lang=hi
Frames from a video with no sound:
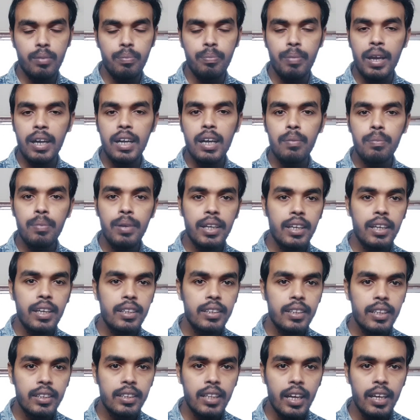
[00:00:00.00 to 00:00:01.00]
बैकअप लेके
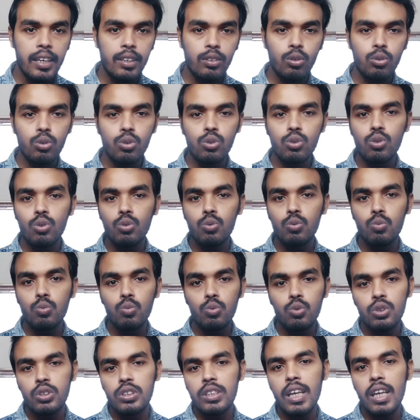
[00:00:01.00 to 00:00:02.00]
देता है तो दोस्तों
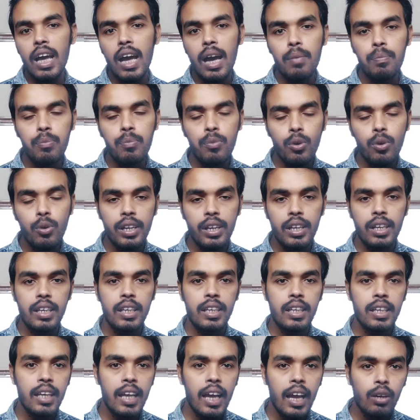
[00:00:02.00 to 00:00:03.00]
उससे आपको
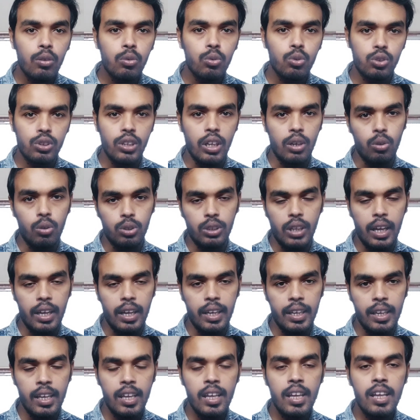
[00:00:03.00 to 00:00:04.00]
क्या नुकसान होता
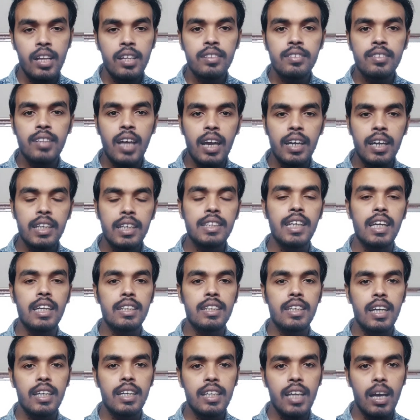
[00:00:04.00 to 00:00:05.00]
है सारे
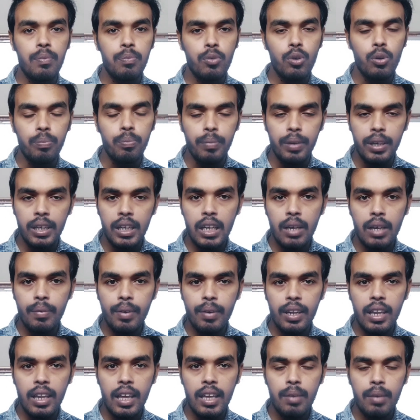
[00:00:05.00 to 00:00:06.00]
जानकारी आपको मिलने
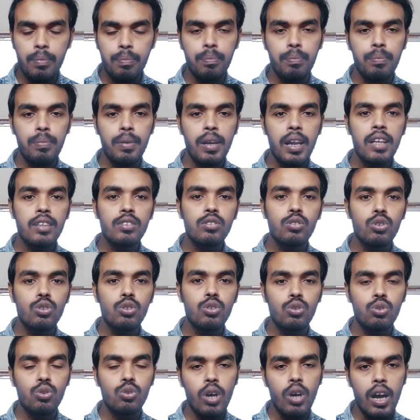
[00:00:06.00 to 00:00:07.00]
वाला है प्लस
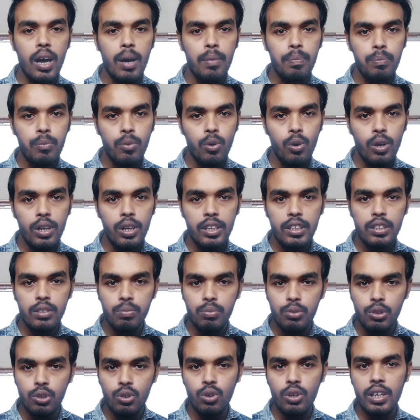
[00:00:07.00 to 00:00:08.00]
दोस्तों आपको इस
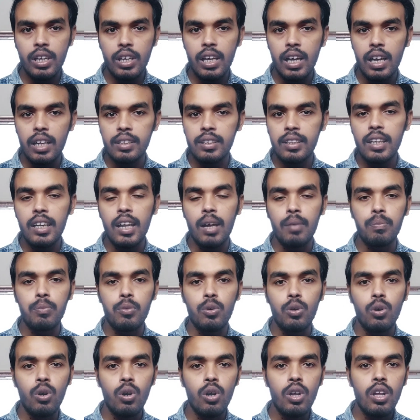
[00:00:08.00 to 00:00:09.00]
वीडियो के अंदर
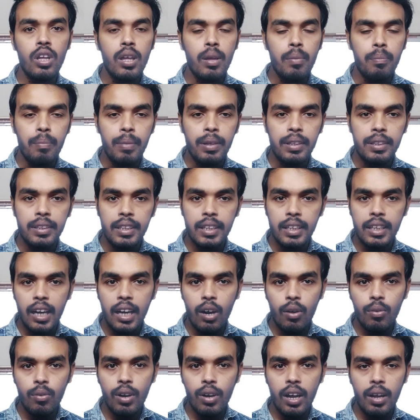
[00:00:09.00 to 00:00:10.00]
आपको मैं
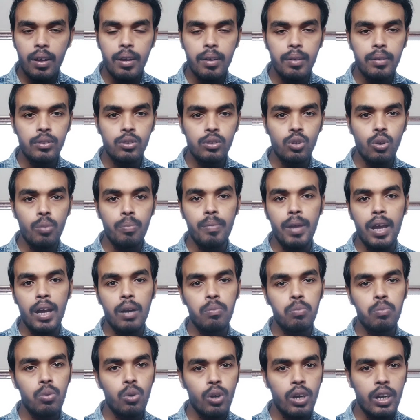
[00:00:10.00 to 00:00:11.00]
दिखाऊंगा जो
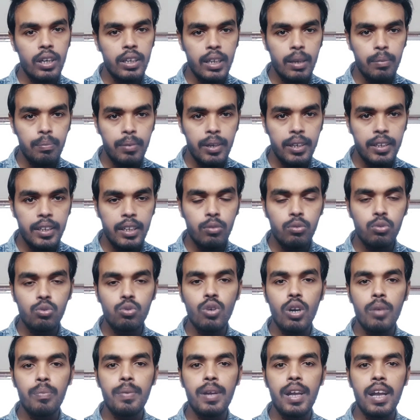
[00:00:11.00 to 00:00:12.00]
मैक प्रो का टैंपलेट है
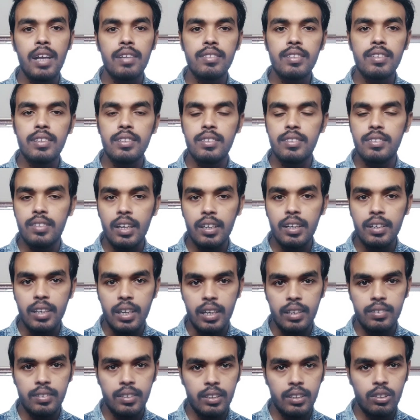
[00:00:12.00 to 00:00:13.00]
उसको आप कैसे डिज़ाइन
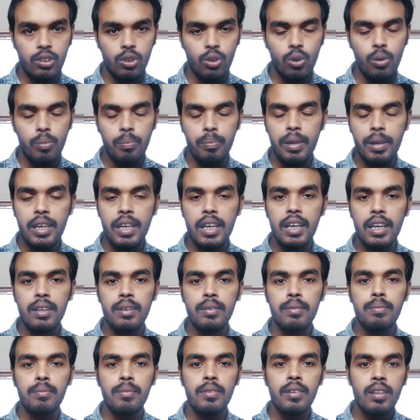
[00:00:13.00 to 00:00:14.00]
कर सकते हो मैं
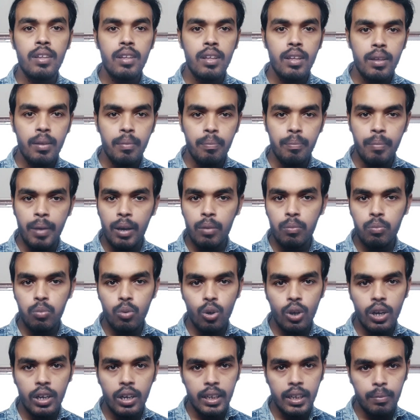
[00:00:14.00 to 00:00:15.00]
एक मैक
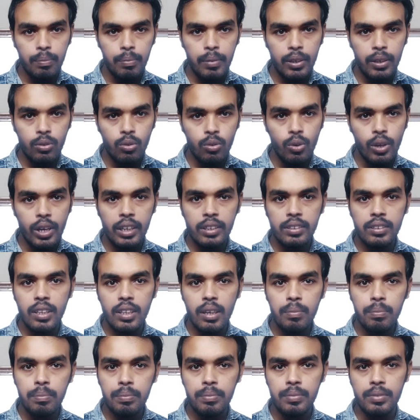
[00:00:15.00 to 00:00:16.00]
प्रो टैंपलेट को
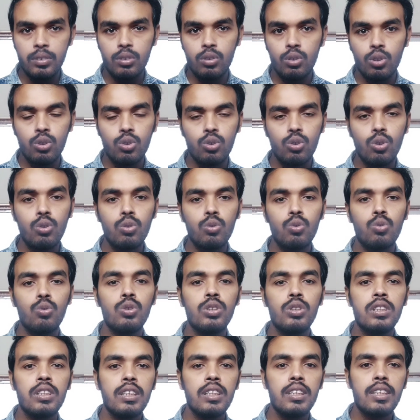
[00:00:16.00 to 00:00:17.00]
एकदम दोस्तों
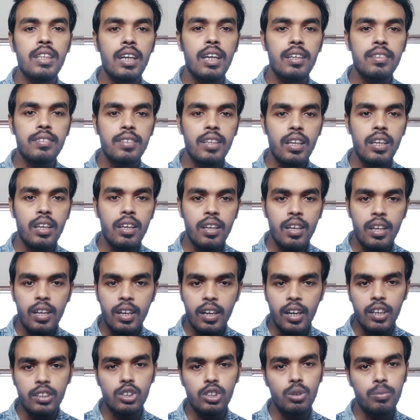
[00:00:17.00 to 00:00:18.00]
खुद की तरह से
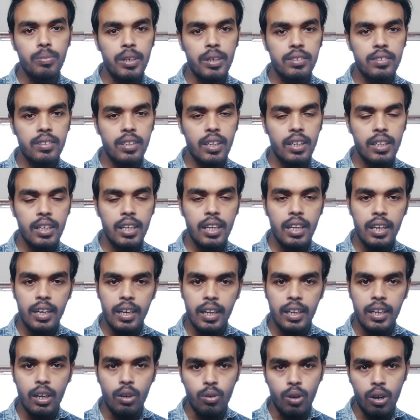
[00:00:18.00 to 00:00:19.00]
कस्टमाइज़ करके
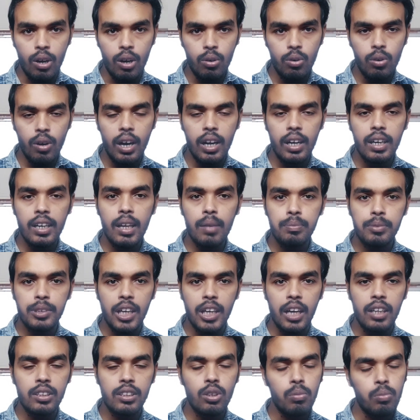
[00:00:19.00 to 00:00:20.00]
रखा हुआ हो अगर आप
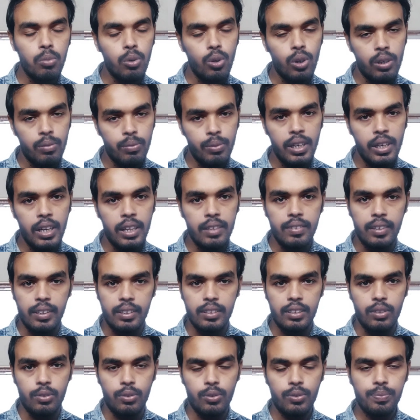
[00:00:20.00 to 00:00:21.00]
चाहते हो वो भी ले
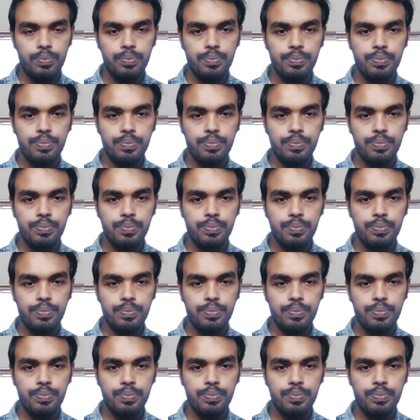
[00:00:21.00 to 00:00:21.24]
सकते हो